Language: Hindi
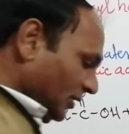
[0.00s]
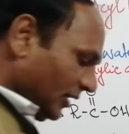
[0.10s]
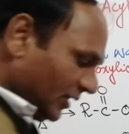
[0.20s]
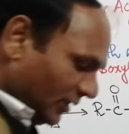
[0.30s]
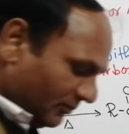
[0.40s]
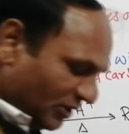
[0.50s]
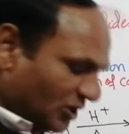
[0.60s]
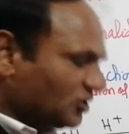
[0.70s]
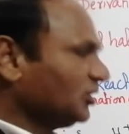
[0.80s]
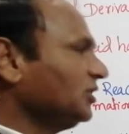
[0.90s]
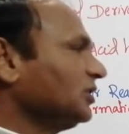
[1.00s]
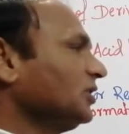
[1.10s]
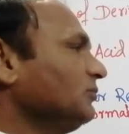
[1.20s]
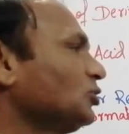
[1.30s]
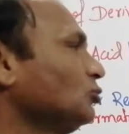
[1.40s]
अगर हम रिएक्शन
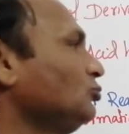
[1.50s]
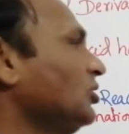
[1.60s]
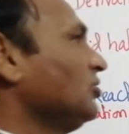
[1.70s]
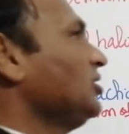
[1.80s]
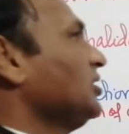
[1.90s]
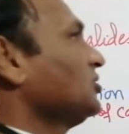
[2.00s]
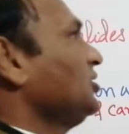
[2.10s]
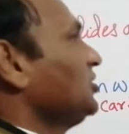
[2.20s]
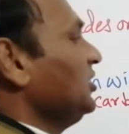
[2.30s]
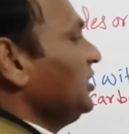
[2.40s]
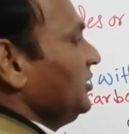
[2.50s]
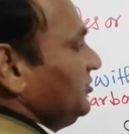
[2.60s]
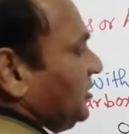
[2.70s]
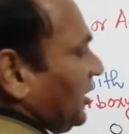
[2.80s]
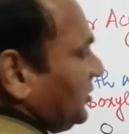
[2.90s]
देखें बच्चों जनरल रिएक्शन इसलिए
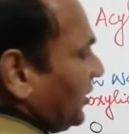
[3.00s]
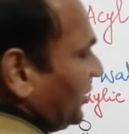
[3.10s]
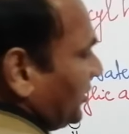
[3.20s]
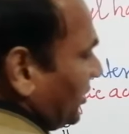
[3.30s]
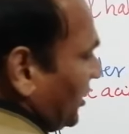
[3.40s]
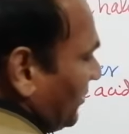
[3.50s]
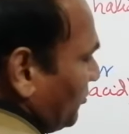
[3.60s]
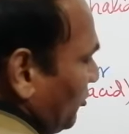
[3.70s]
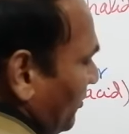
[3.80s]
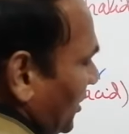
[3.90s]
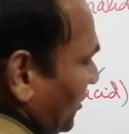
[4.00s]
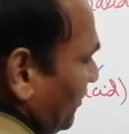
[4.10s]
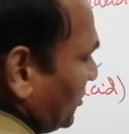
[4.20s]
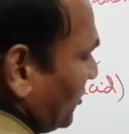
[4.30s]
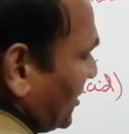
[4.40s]
याद करें ताकि आपको
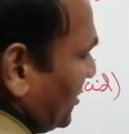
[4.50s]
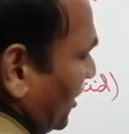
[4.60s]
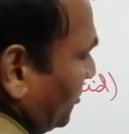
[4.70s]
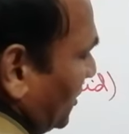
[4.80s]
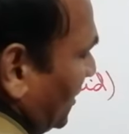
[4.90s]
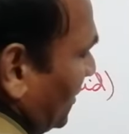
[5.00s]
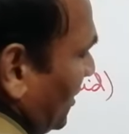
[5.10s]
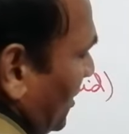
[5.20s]
मल्टीपल चॉइस याद हो जाए